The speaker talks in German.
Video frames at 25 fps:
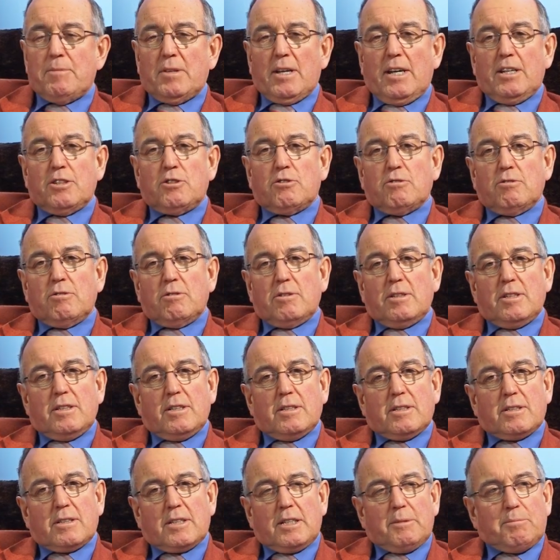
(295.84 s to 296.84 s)
Also
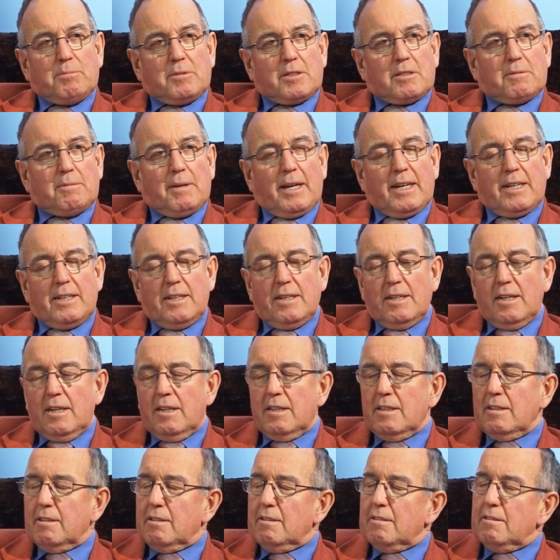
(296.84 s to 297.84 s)
es gibt zwei
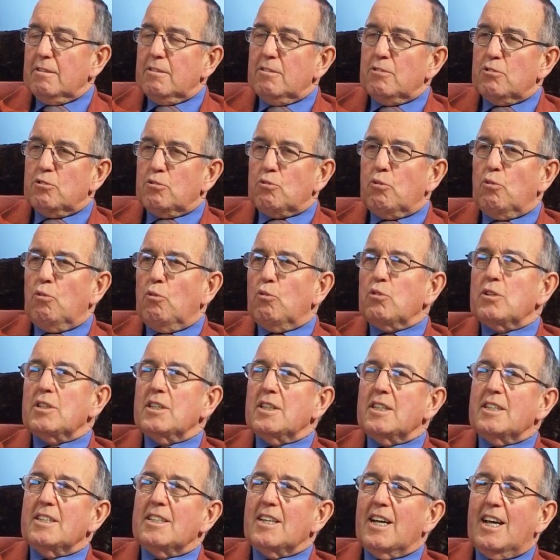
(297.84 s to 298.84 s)
Tode
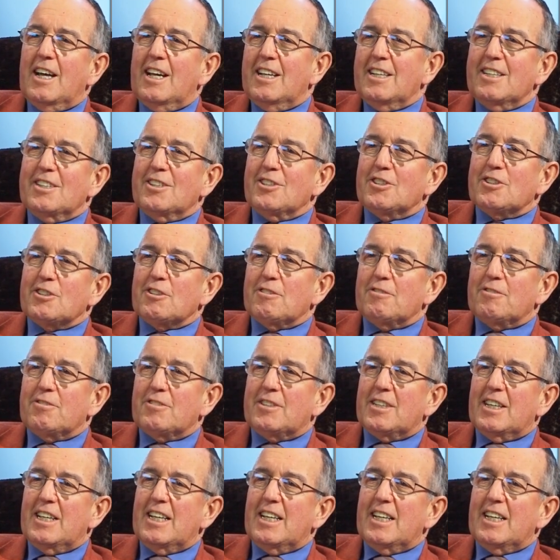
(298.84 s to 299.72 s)
in der Heiligen Schrift.